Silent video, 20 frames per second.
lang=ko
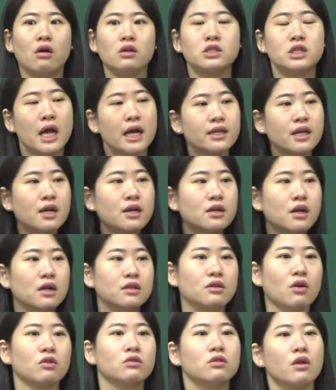찬양을
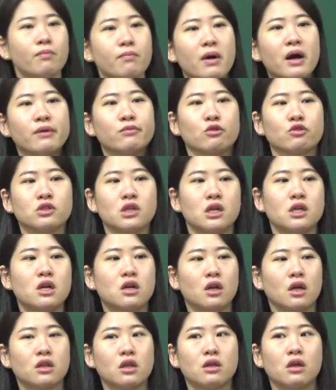할 때 어떤 마음으로
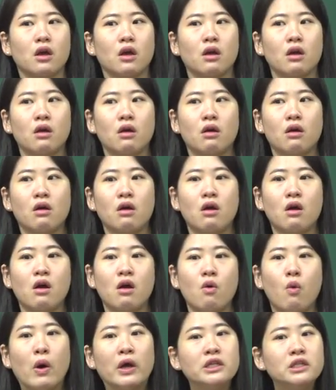찬양을 해야 되냐?
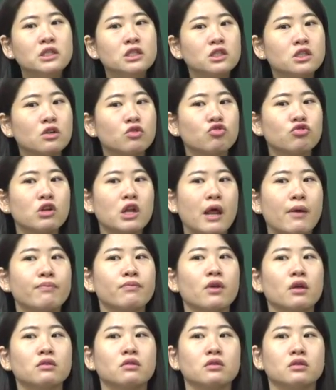완전 우리
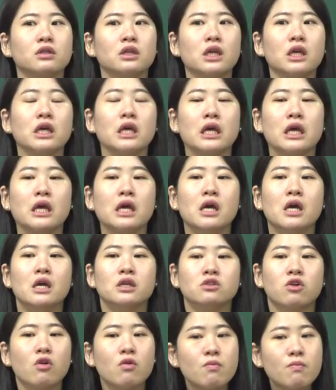랩런트들이
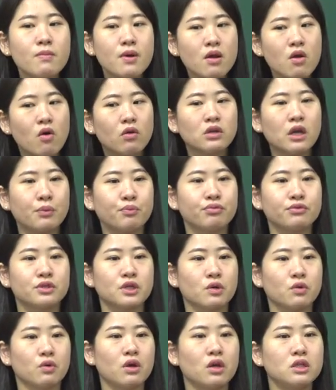정말 언약
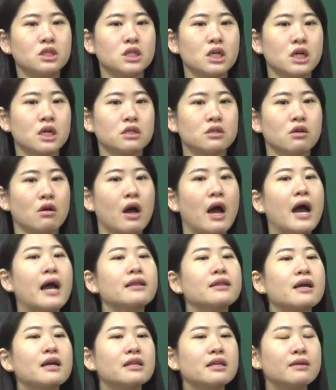붙잡고 현장에서
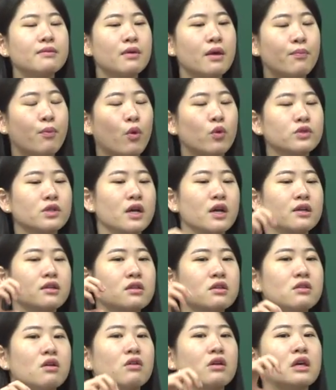하나님의 보좌의
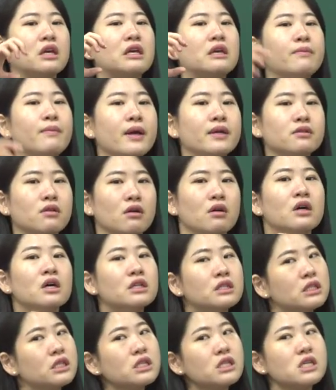능력이 임해서
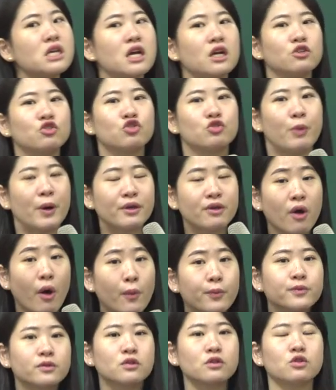승리할 수밖에
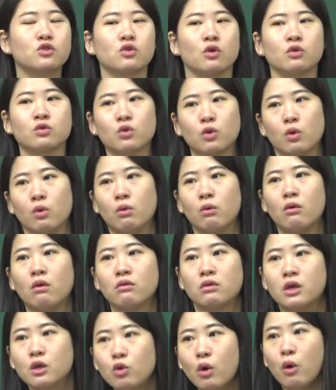없을 정도로
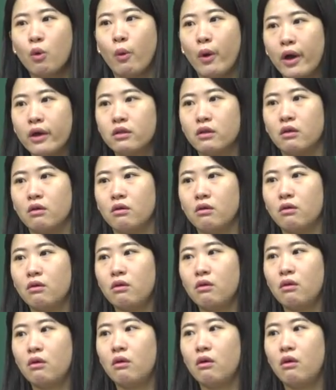기도하고 와야 돼요.
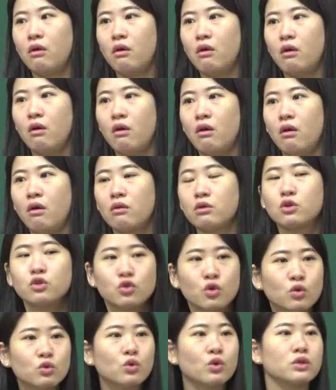그
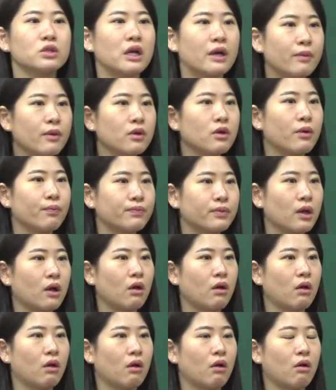정도의 사명이
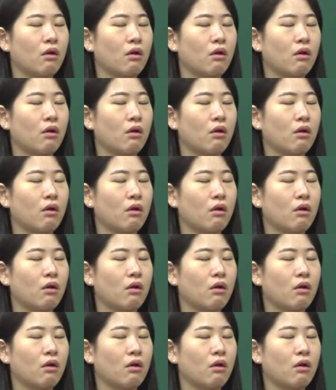없다?